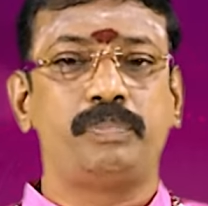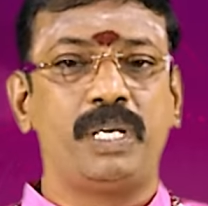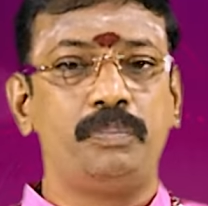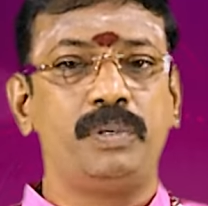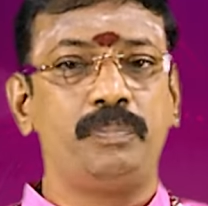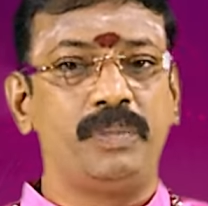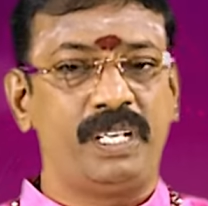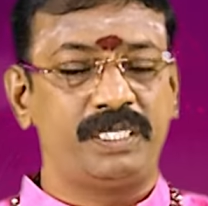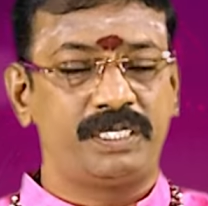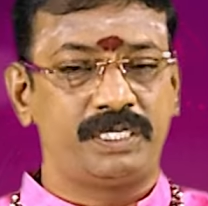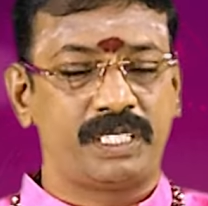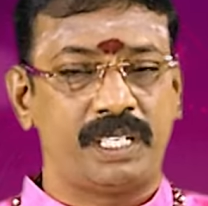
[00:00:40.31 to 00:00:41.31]
பின்பு
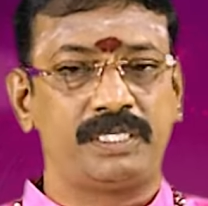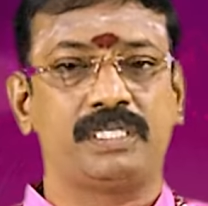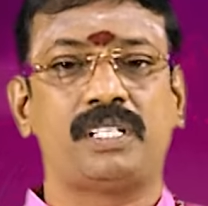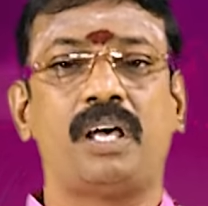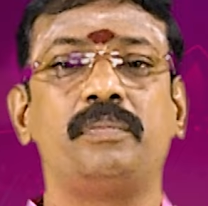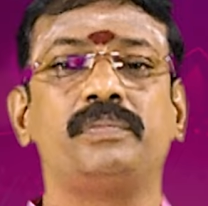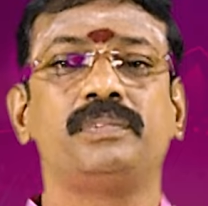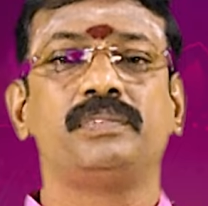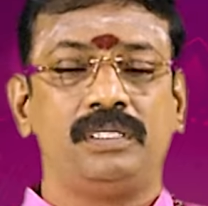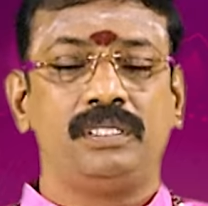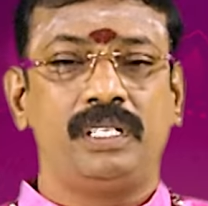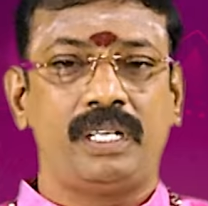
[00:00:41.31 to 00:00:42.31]
மிருகசிஷ நட்சத்திரம்
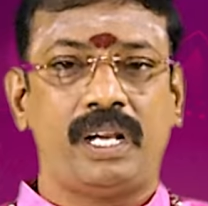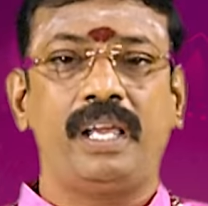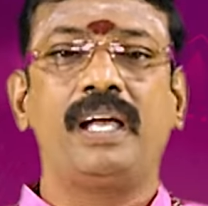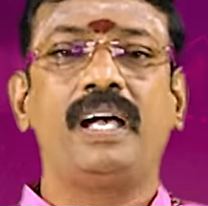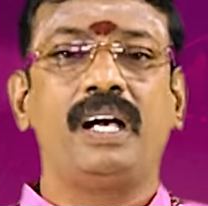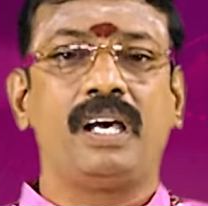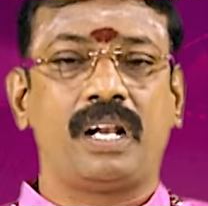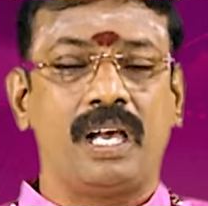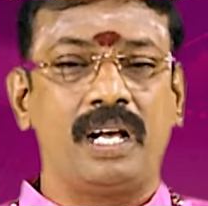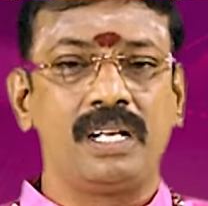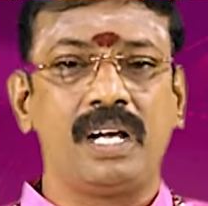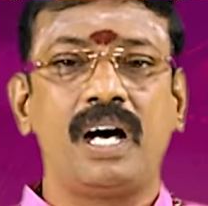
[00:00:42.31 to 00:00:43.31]
இன்றைய
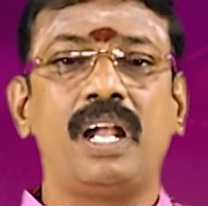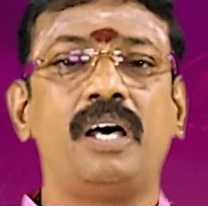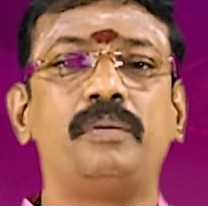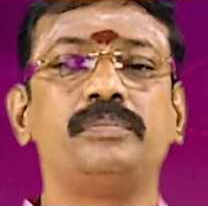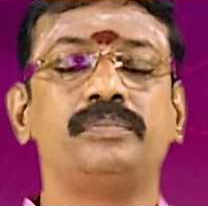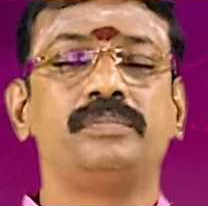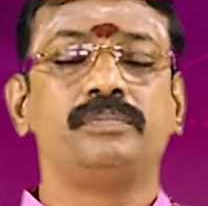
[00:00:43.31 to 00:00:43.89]
ராகு காலம்